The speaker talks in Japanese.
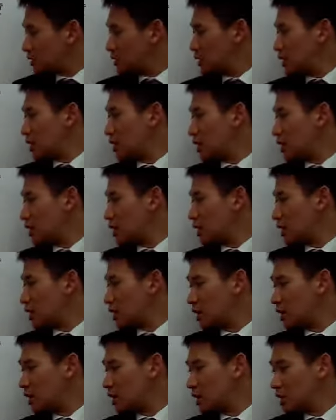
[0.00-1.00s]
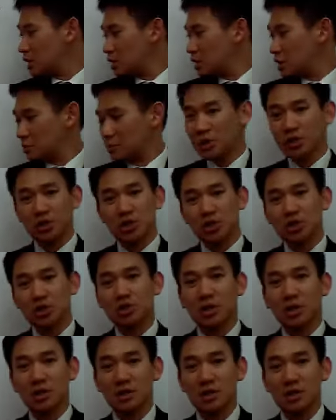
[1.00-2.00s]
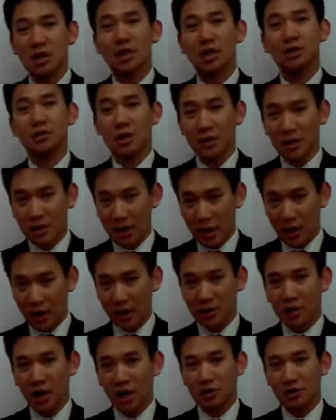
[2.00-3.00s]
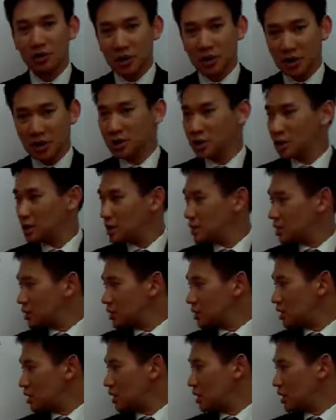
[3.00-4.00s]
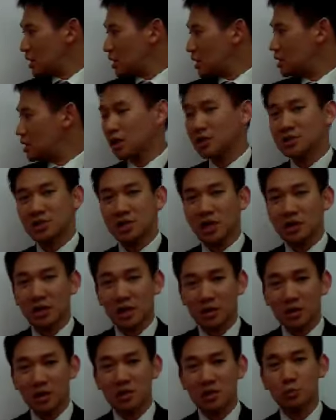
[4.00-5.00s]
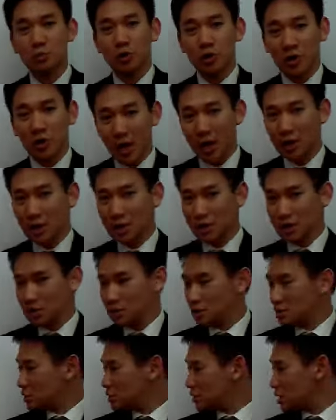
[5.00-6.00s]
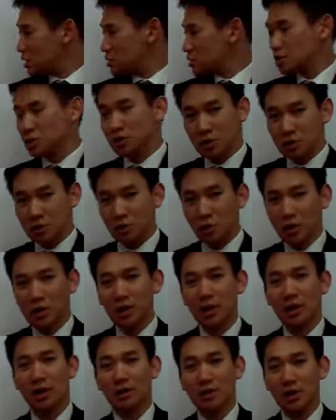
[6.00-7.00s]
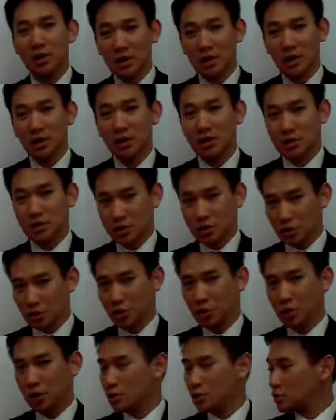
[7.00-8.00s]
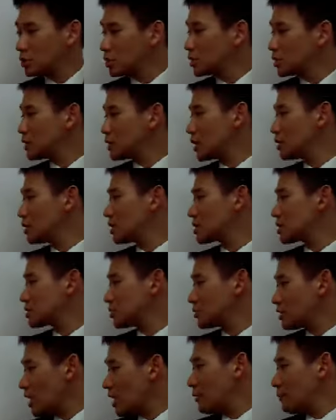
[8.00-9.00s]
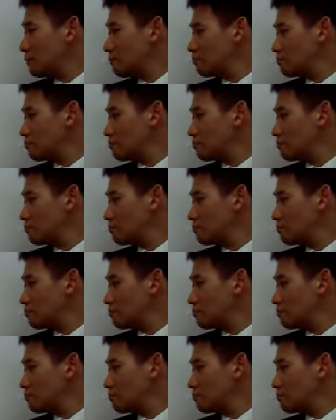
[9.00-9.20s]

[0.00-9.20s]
えーまあ、収集がつかなくなって逆に、えーね、たくさんやったつもりが点数取れなかったりするというようなことになりますので、